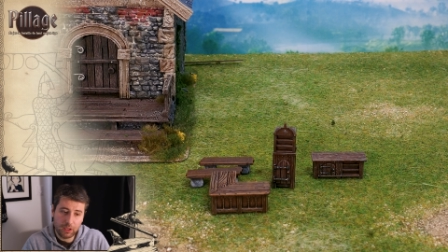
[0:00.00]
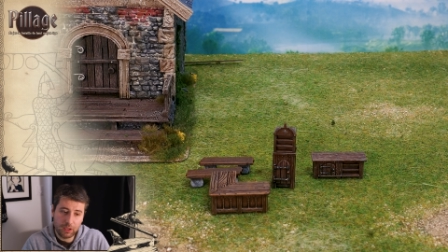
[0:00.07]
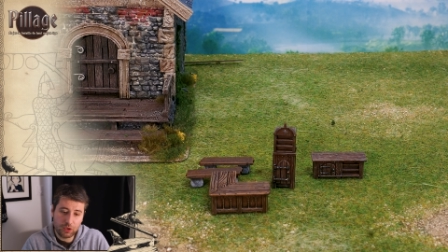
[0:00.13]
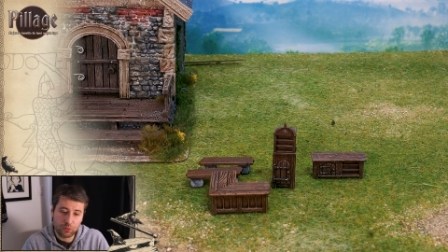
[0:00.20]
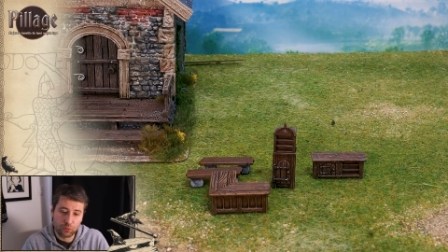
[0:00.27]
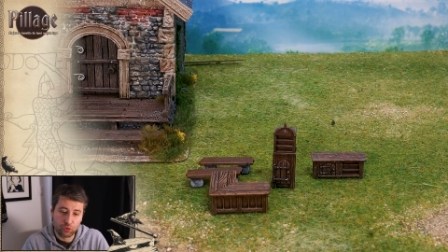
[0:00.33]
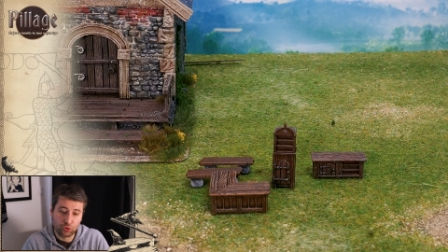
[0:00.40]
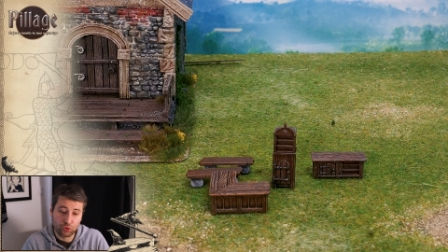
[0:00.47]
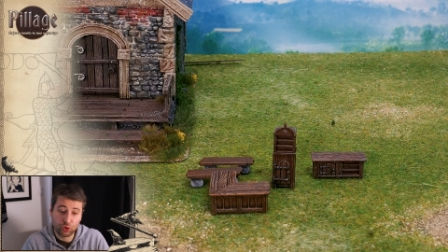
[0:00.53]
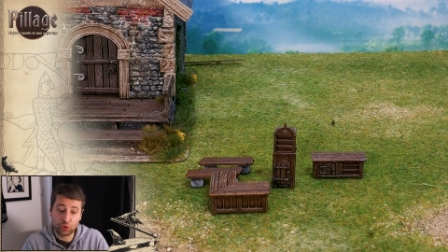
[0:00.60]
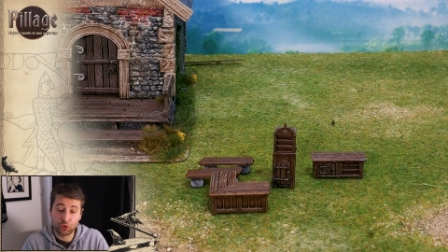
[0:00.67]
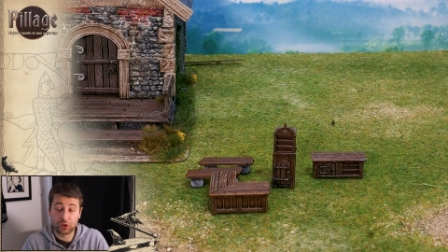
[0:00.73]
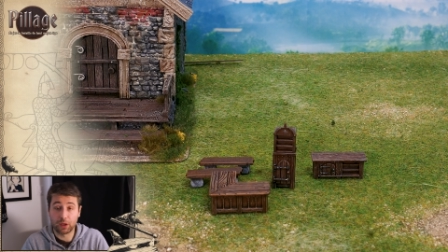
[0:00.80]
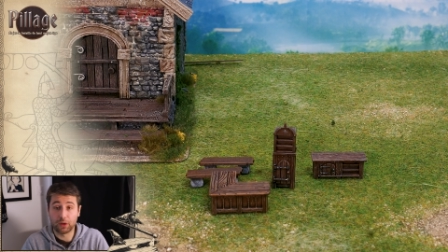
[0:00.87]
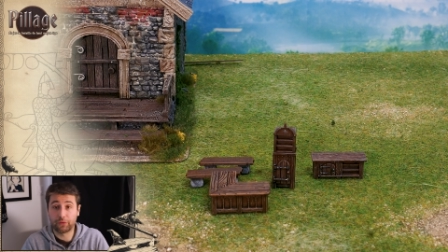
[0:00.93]
et je me suis dit
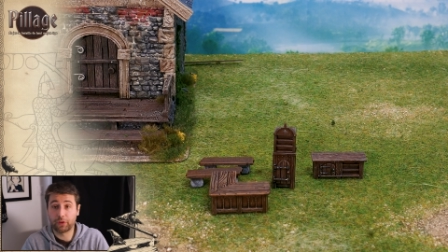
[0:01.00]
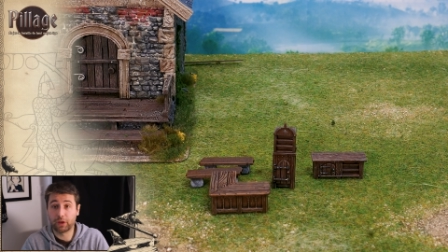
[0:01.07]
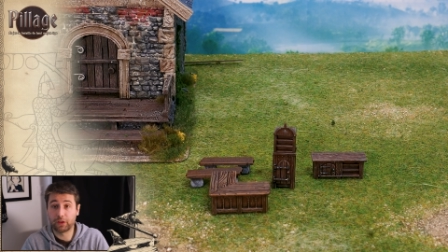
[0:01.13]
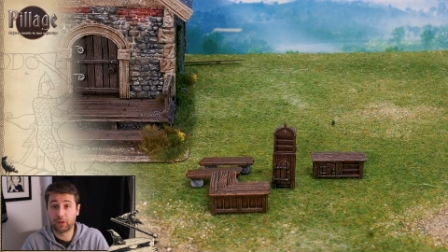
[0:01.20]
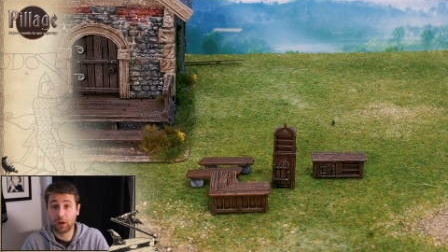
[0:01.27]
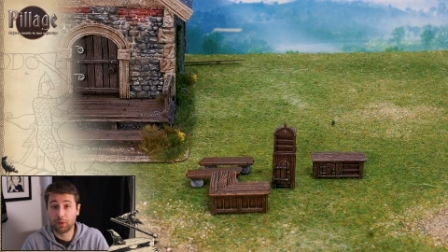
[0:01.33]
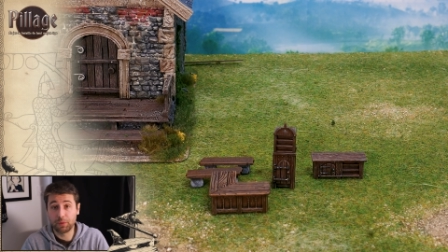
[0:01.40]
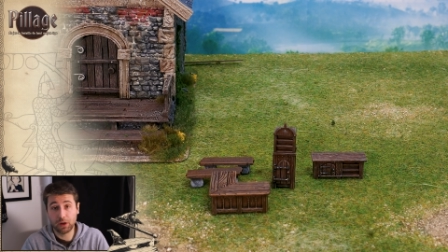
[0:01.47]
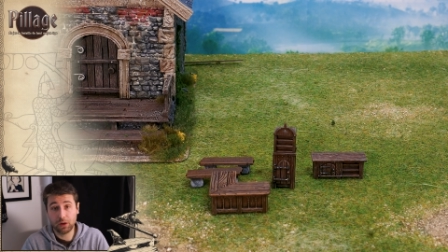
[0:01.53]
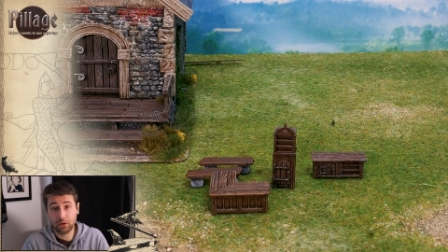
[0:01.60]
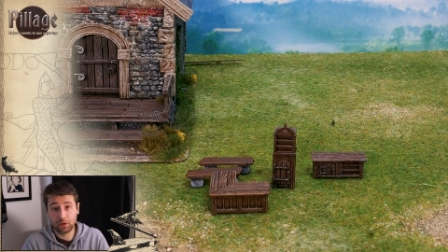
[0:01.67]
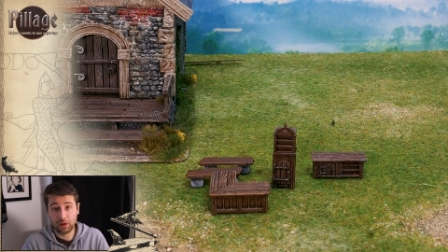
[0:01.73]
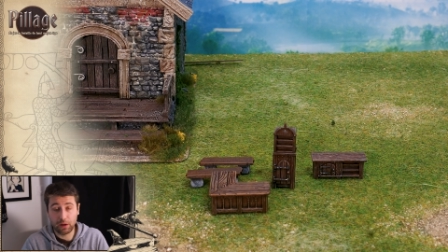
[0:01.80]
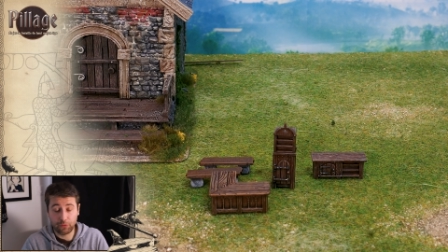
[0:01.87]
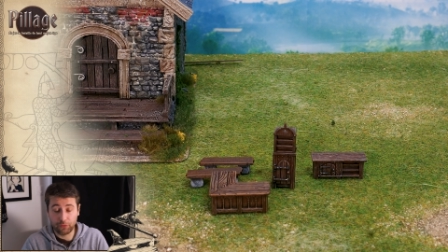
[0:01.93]
que ça ferait très
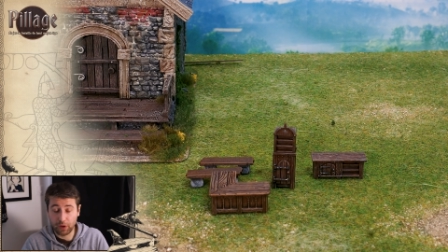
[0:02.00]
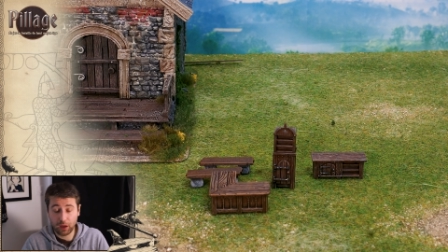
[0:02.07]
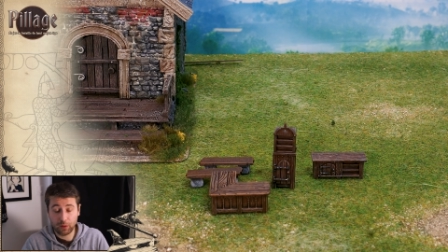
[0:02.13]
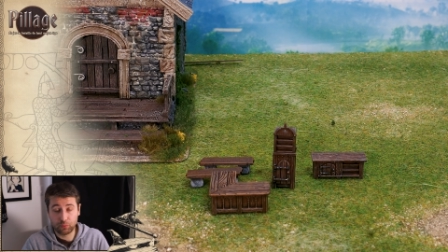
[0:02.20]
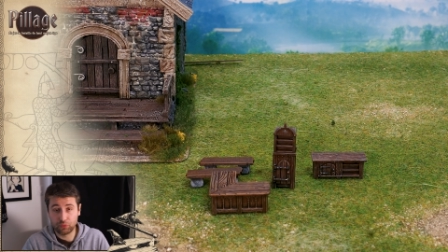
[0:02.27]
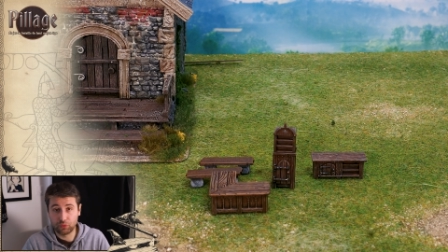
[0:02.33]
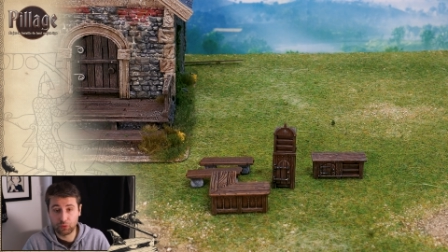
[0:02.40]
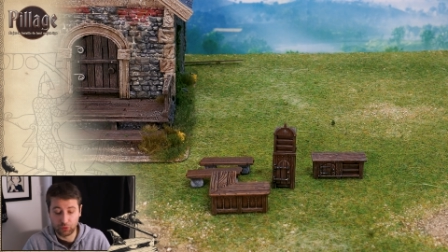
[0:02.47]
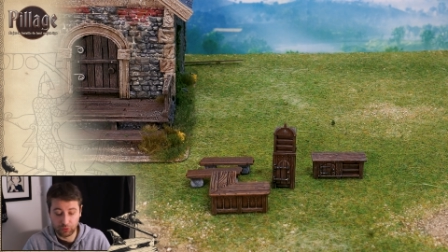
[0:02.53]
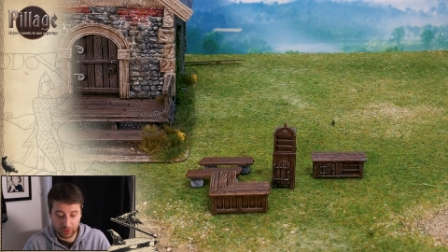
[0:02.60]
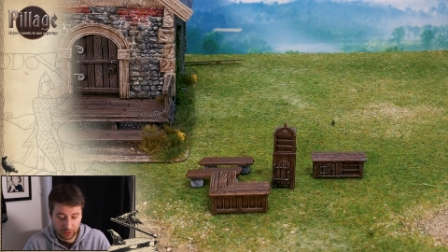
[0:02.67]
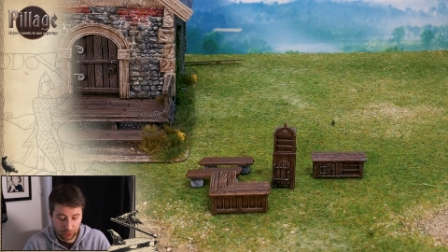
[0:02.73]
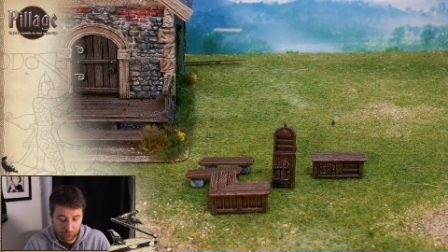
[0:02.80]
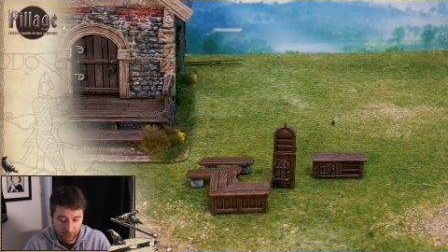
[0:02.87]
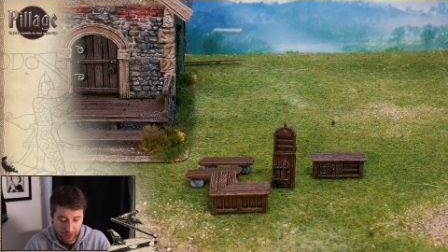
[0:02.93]
bien l'affaire pour
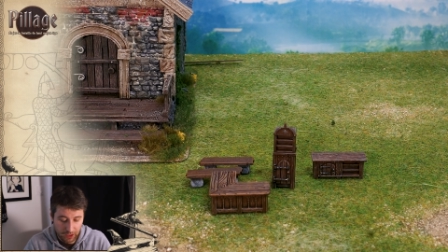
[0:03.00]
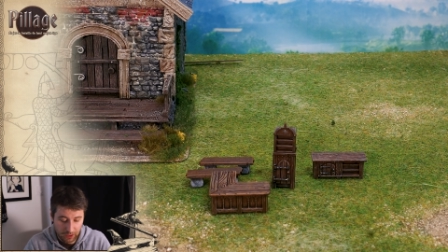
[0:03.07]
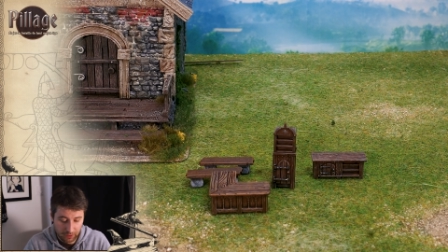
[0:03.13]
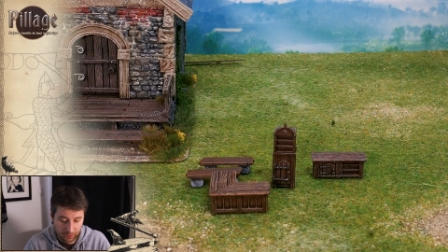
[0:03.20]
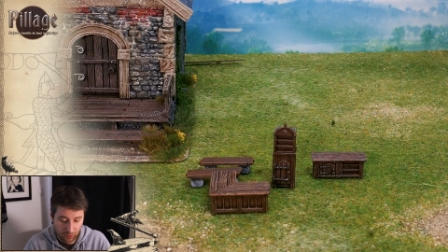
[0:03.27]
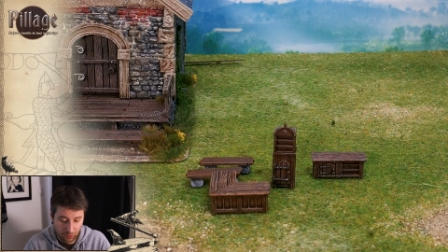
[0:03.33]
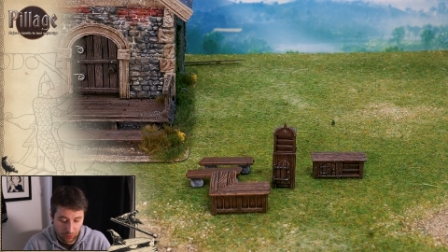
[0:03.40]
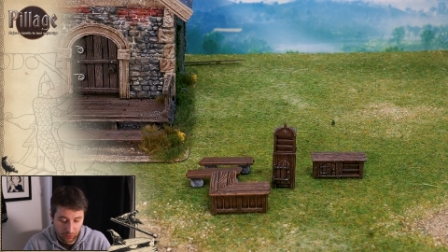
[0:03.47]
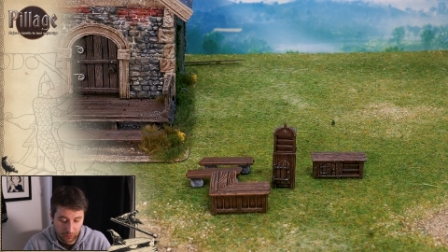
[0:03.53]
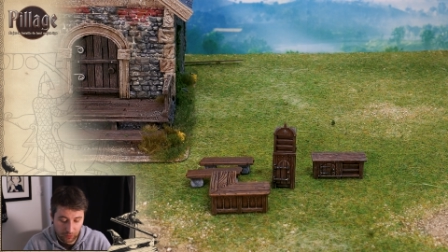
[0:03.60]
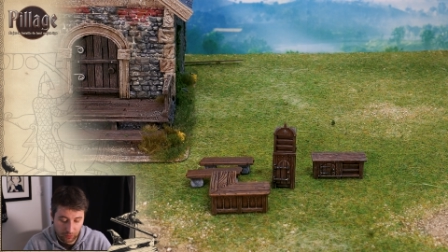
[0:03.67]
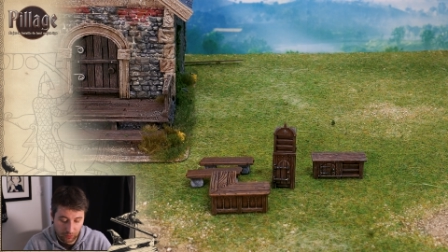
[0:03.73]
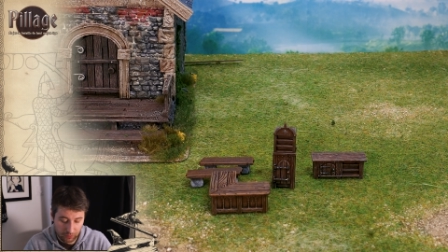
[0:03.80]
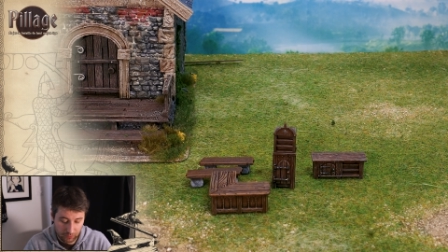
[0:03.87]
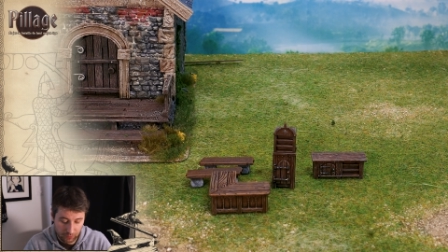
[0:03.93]
décorer l'intérieur
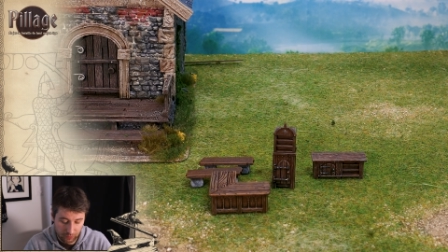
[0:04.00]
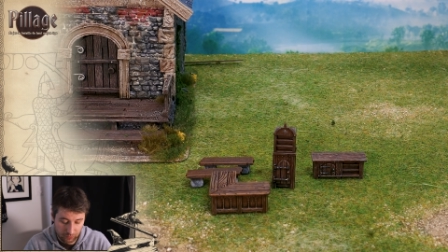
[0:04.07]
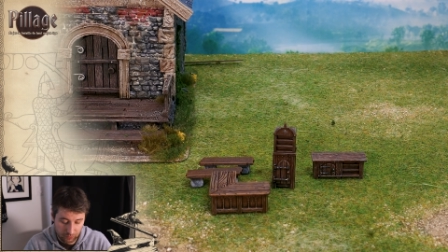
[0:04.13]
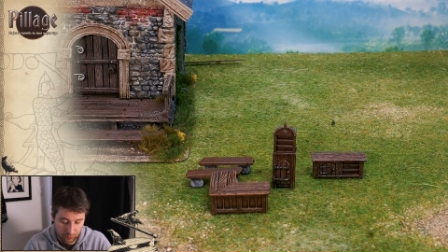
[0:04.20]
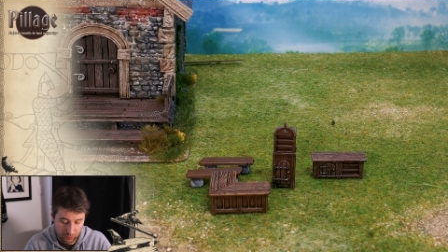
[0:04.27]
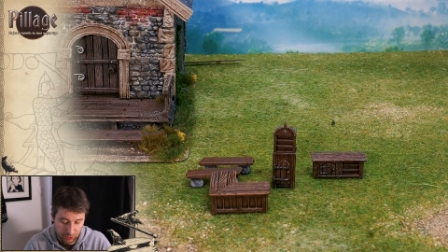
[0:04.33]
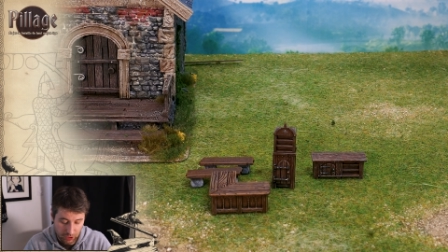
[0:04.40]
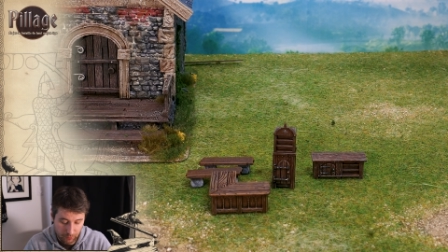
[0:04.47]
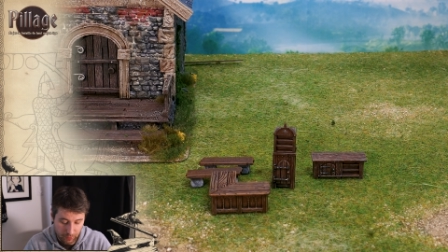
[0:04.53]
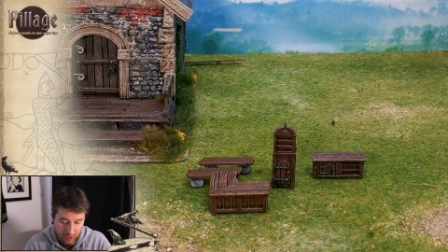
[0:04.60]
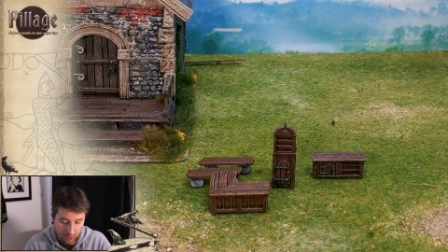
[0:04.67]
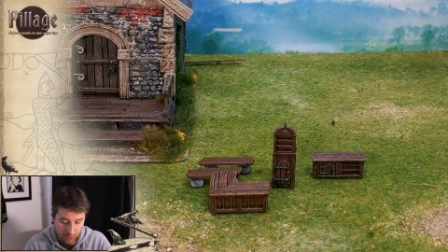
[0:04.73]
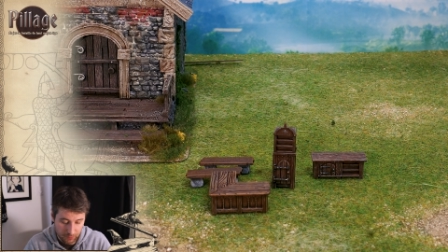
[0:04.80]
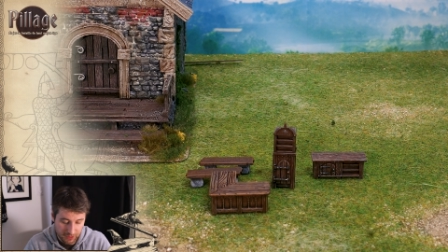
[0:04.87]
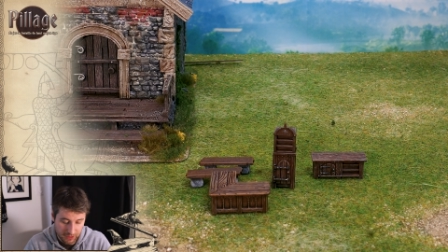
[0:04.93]
d'une
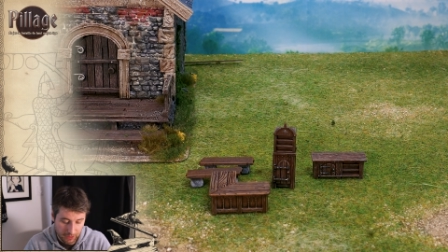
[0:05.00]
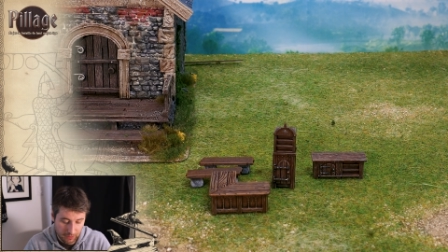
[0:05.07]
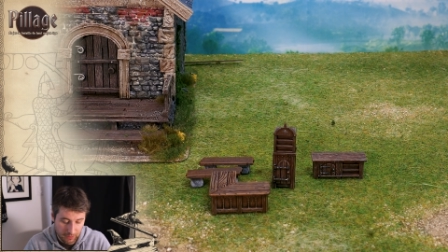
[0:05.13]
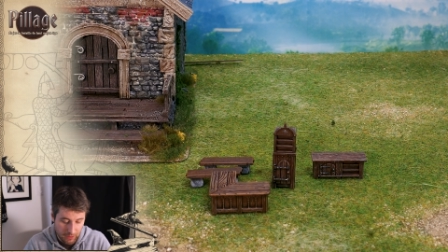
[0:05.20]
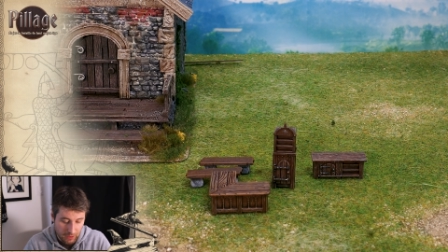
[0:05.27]
chapelle comme ça.